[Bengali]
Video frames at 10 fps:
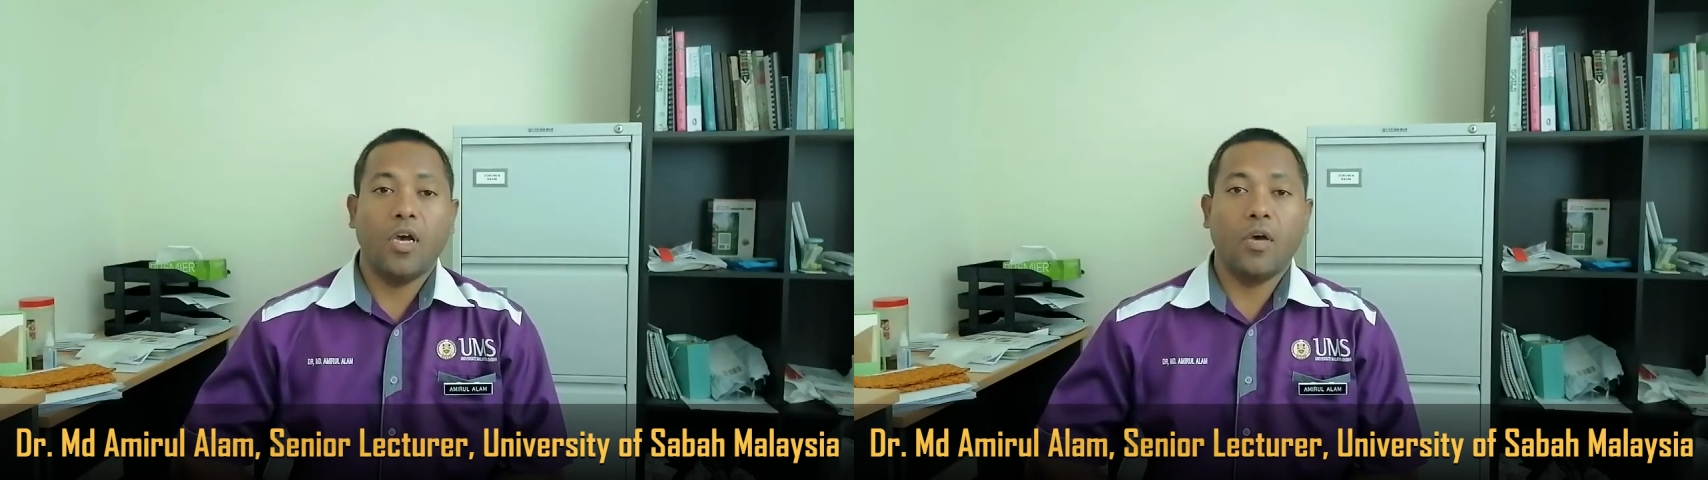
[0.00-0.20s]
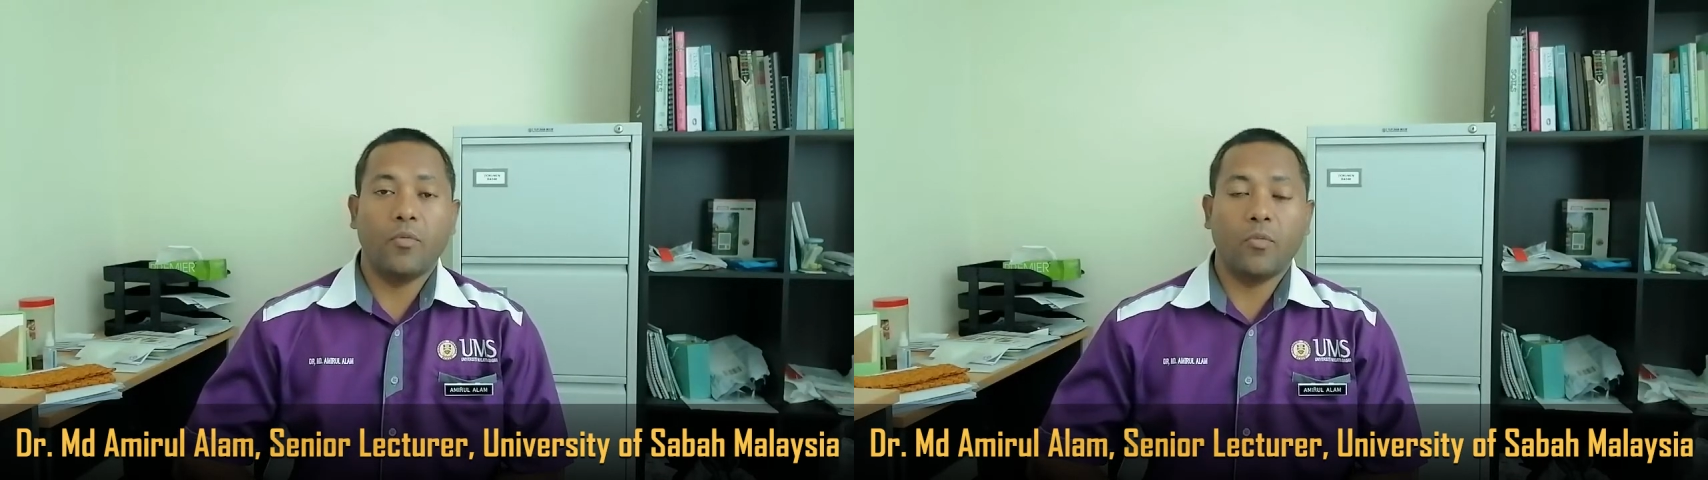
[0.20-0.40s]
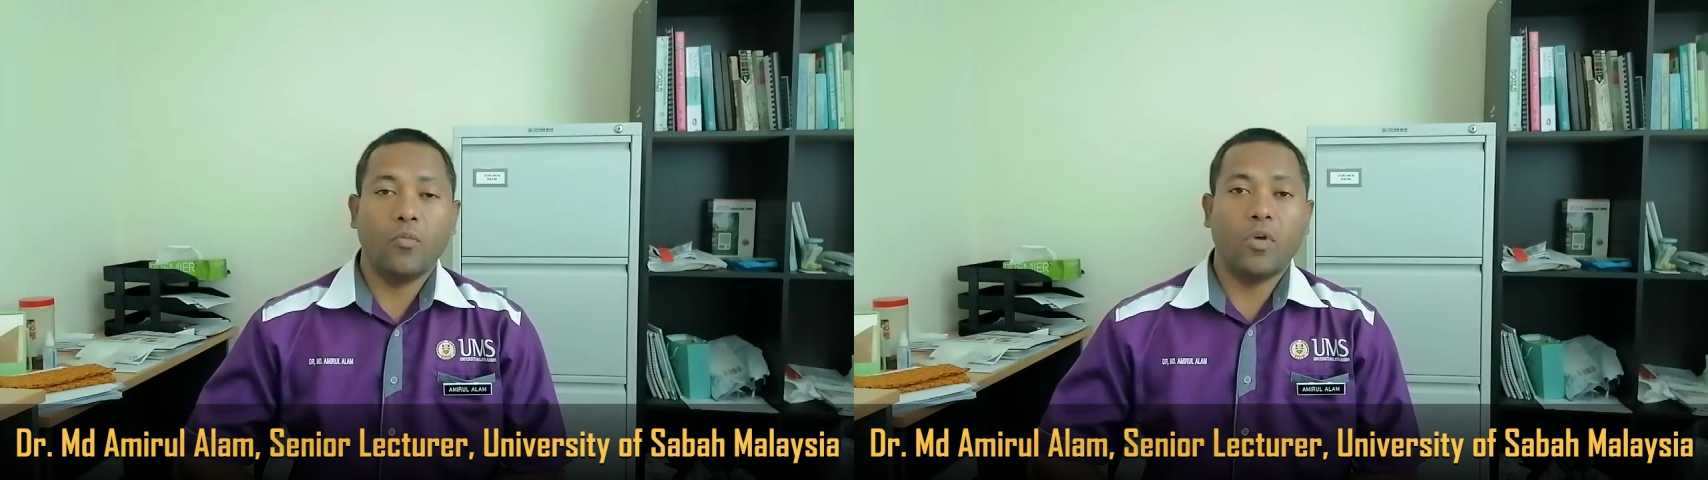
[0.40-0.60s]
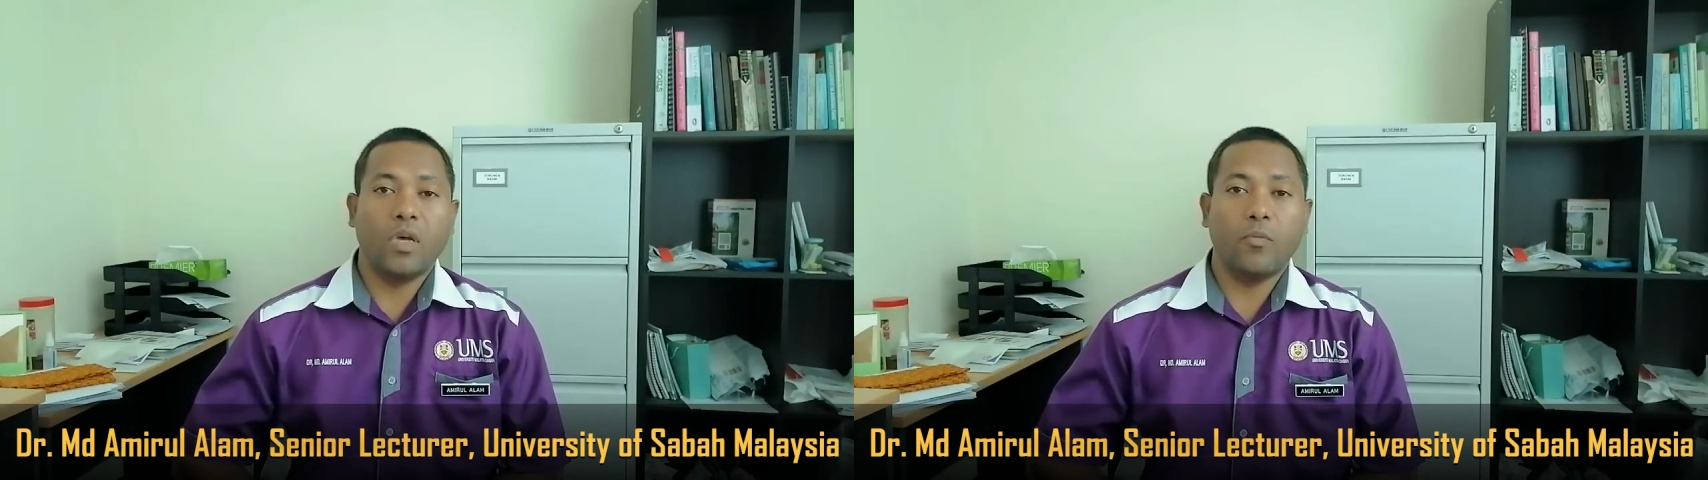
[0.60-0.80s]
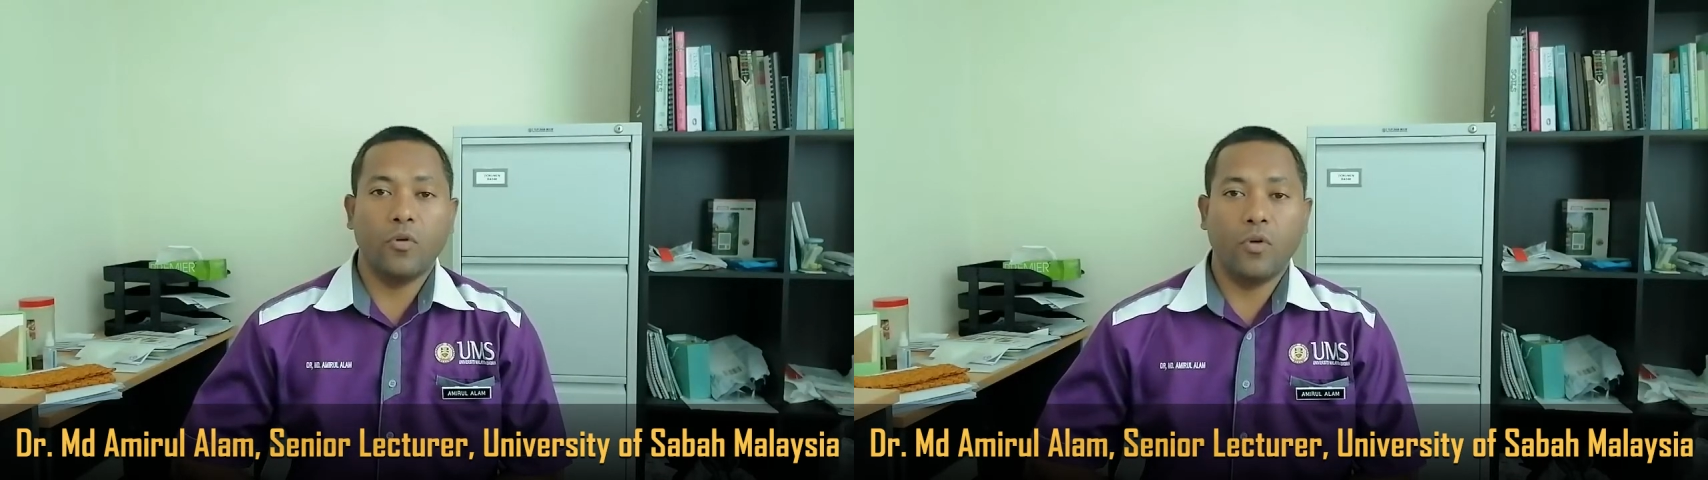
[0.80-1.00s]
আমি মোহাম্মদ
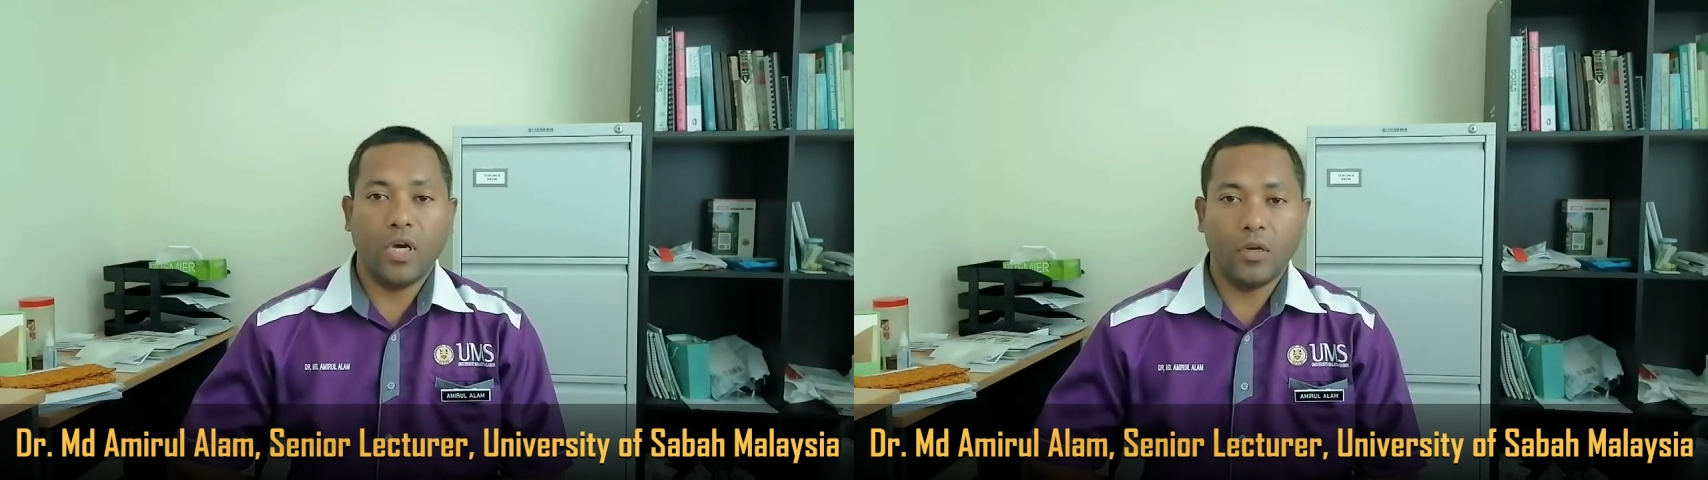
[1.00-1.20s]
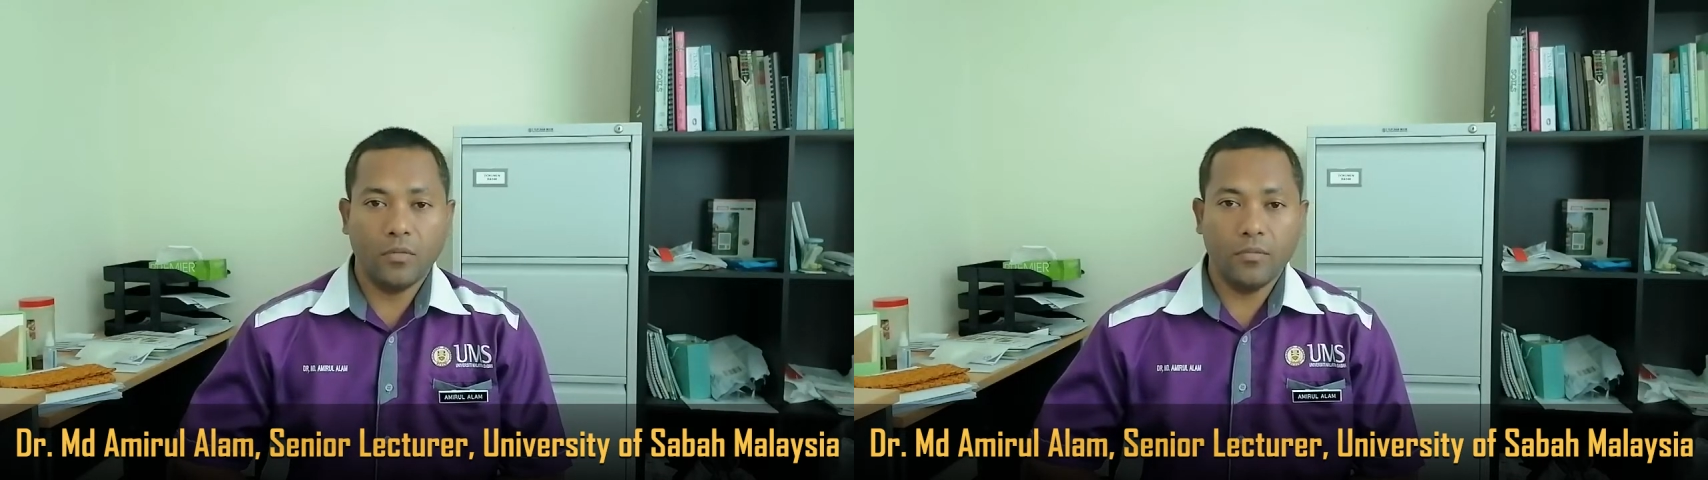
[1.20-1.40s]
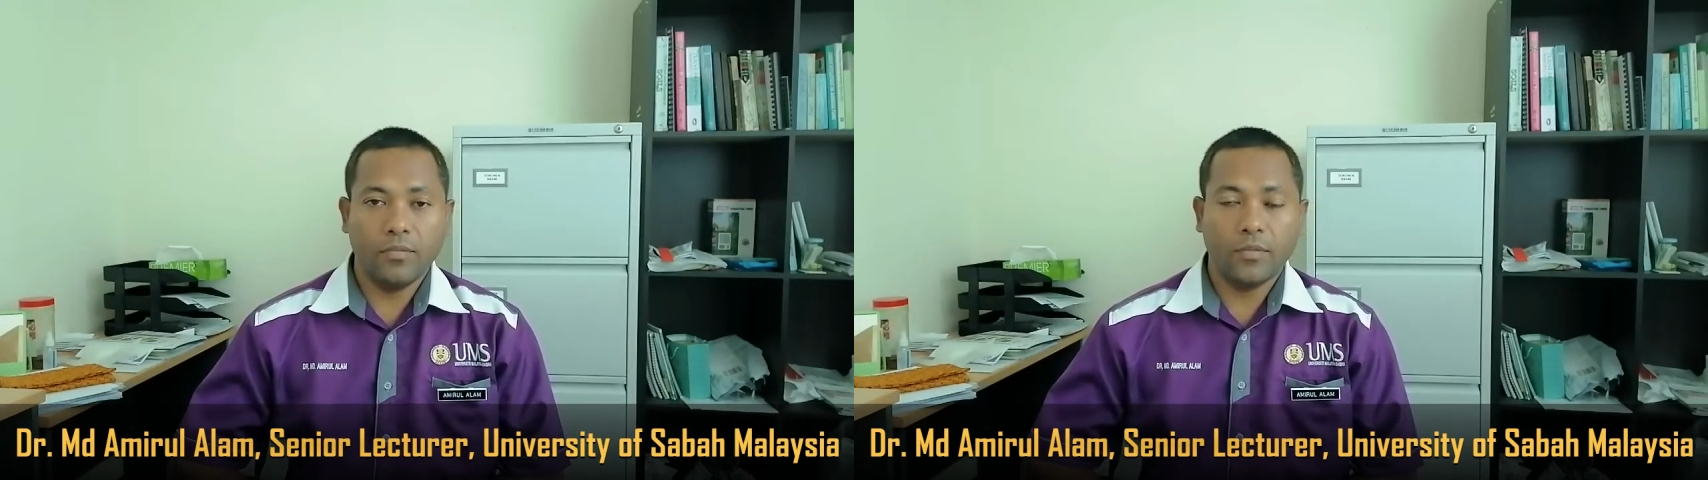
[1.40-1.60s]
আমিরুল আলম